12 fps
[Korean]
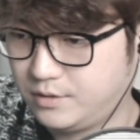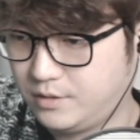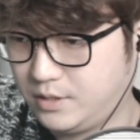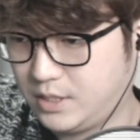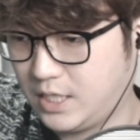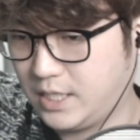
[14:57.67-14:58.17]

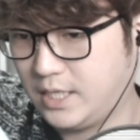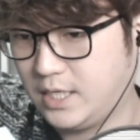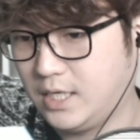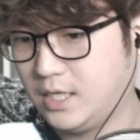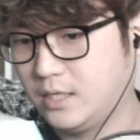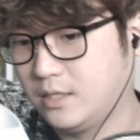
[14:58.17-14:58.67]

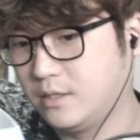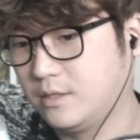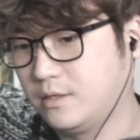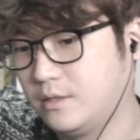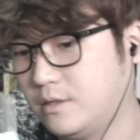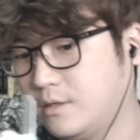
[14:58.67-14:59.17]
자,
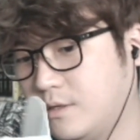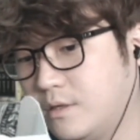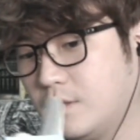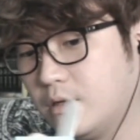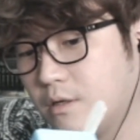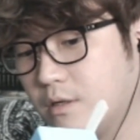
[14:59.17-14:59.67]

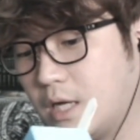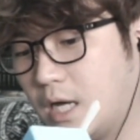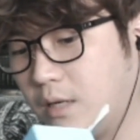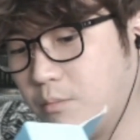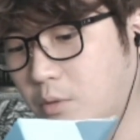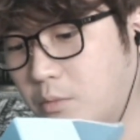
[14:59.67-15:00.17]

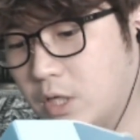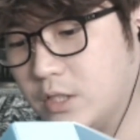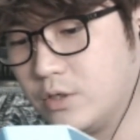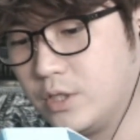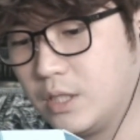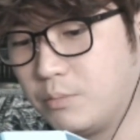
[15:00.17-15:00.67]
안에 뭐뭐가
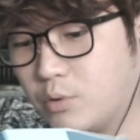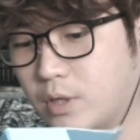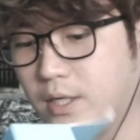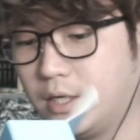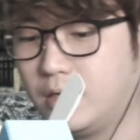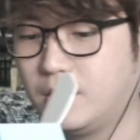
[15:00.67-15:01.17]
들어있나
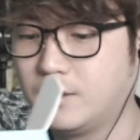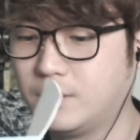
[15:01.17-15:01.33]
볼까요?